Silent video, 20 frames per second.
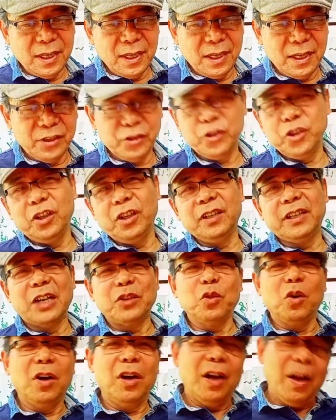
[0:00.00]
就是他
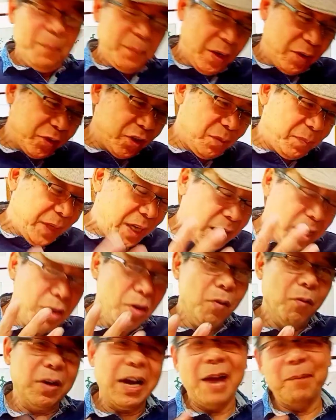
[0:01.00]
说表示没
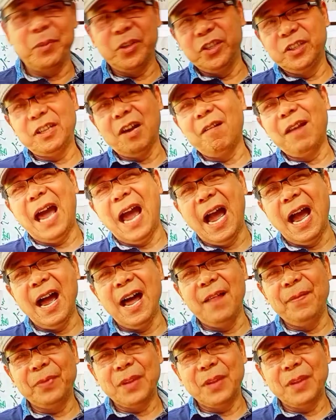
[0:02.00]
有看不起刀郎，